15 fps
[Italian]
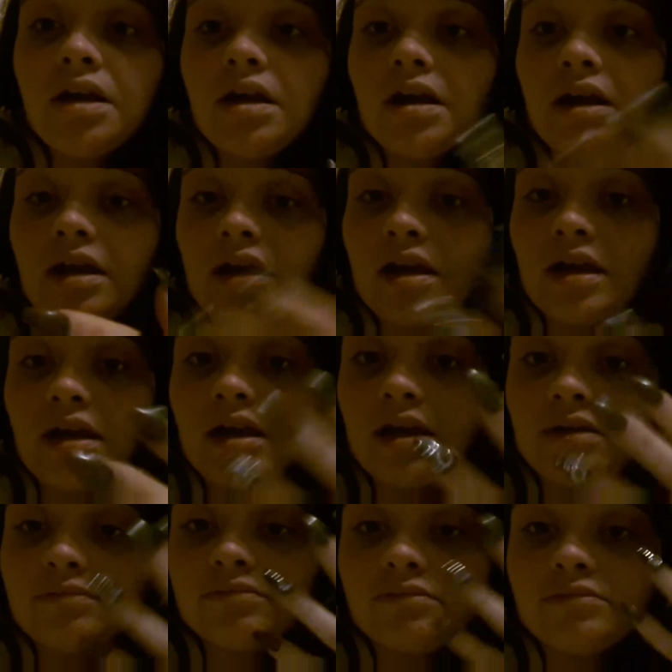
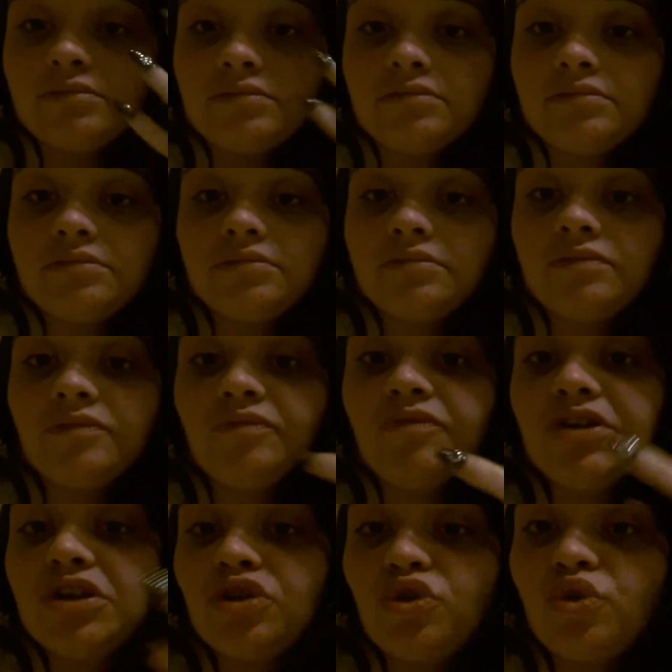eh,
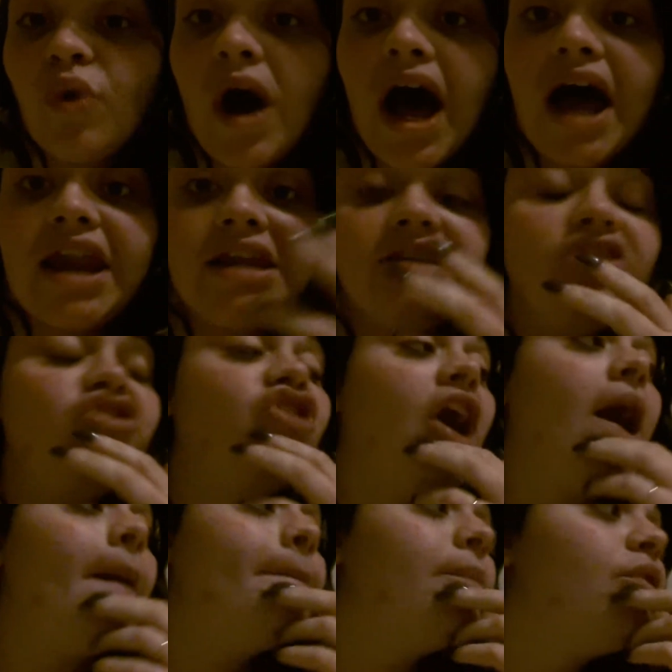virtuale,
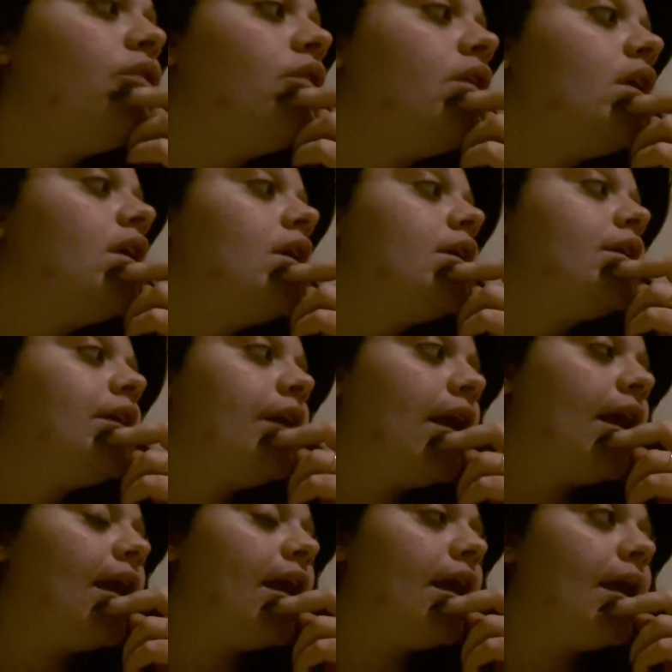diciamo,
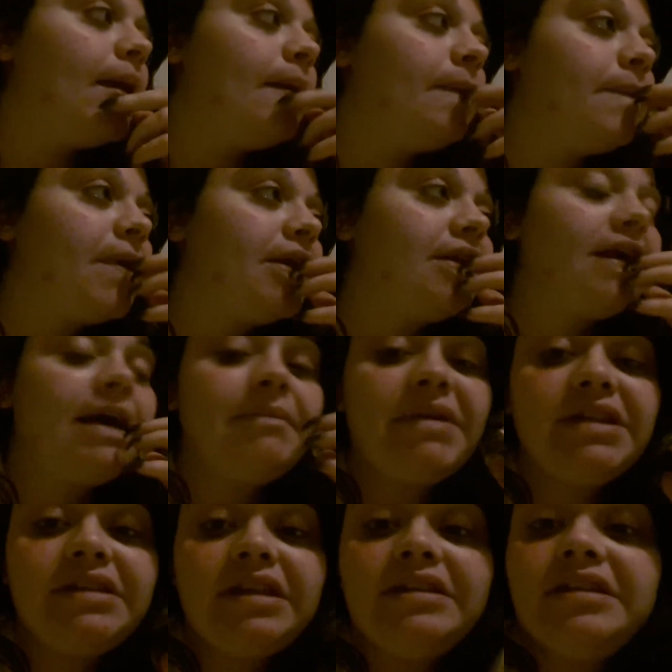che
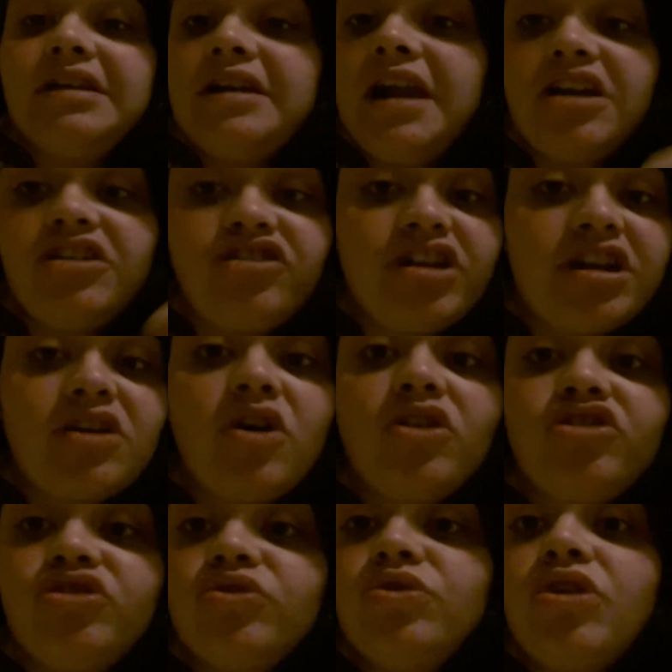praticamente ti rilascia il
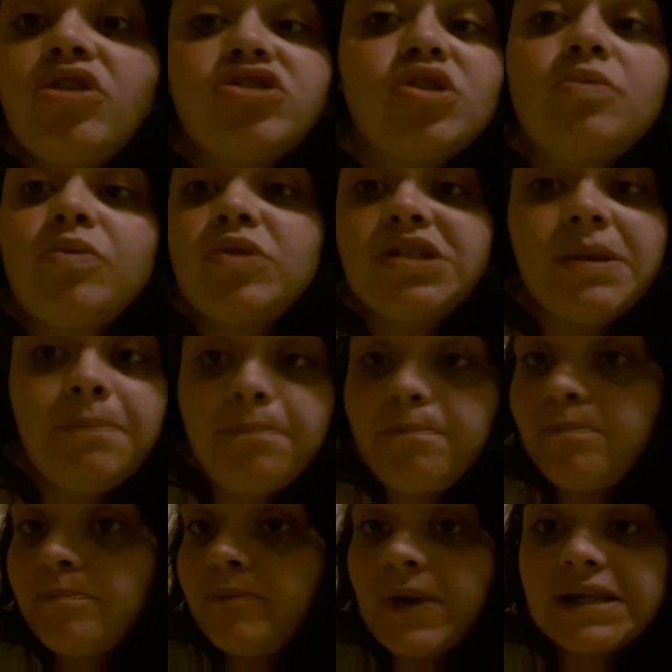codice, tutte cose, comunque se
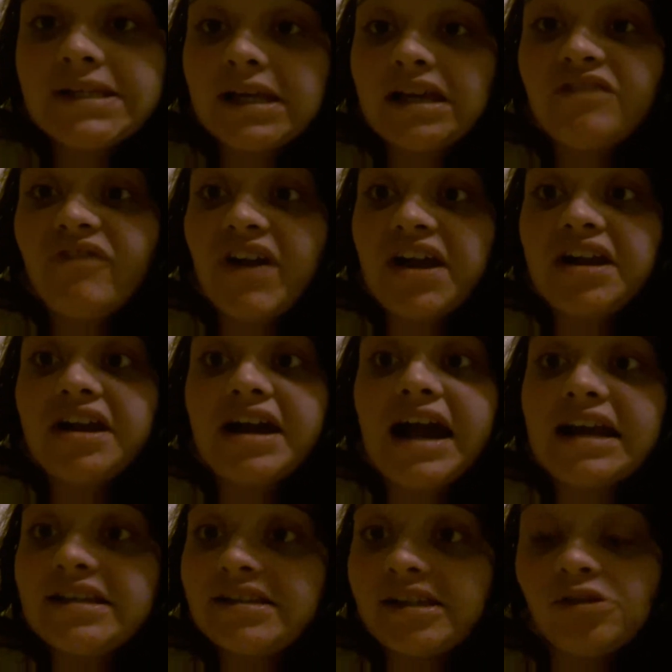basta che vai alla
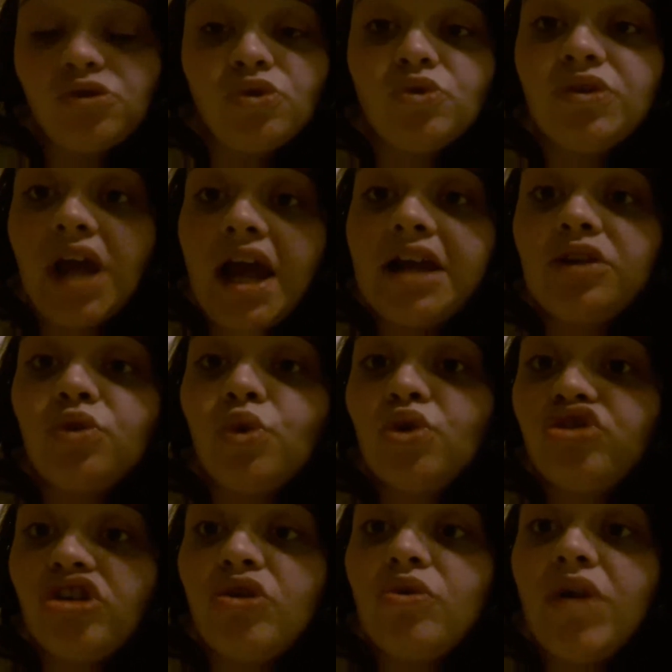cassa, tu dai il tuo
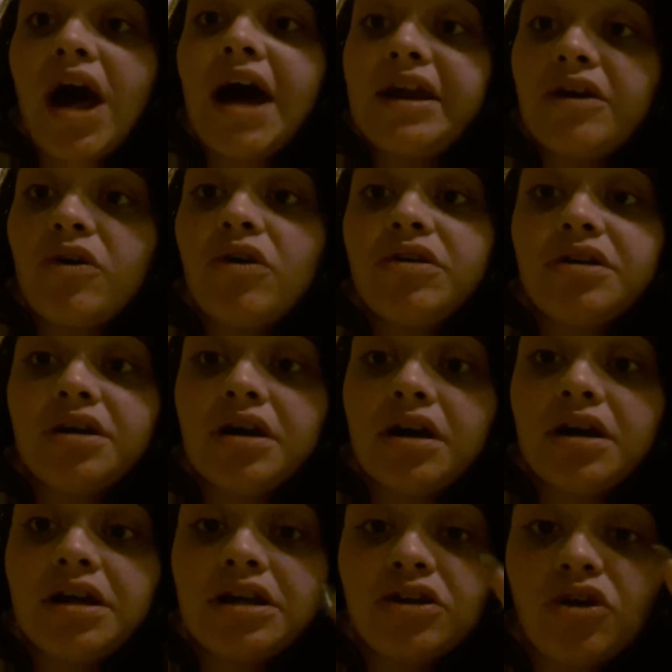cellulare con
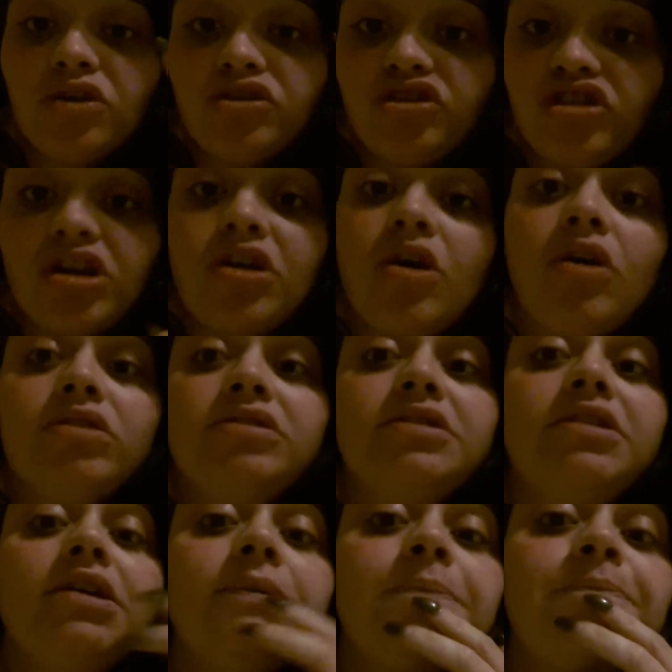il codice
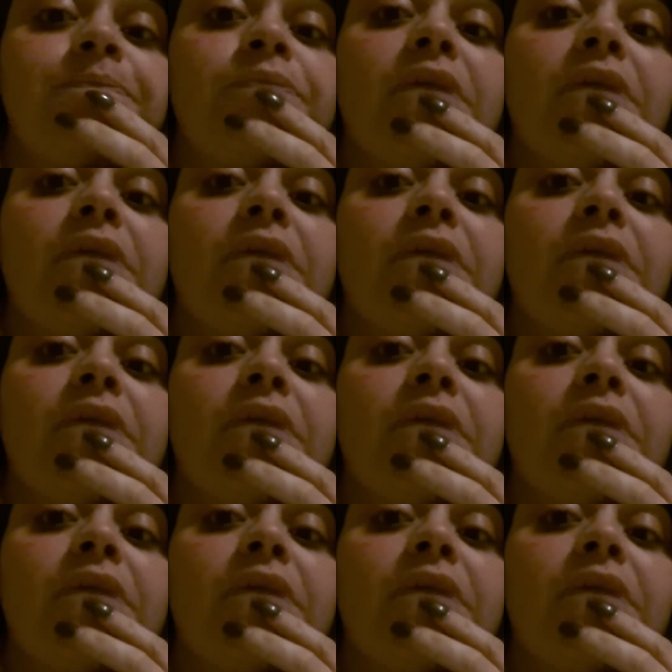code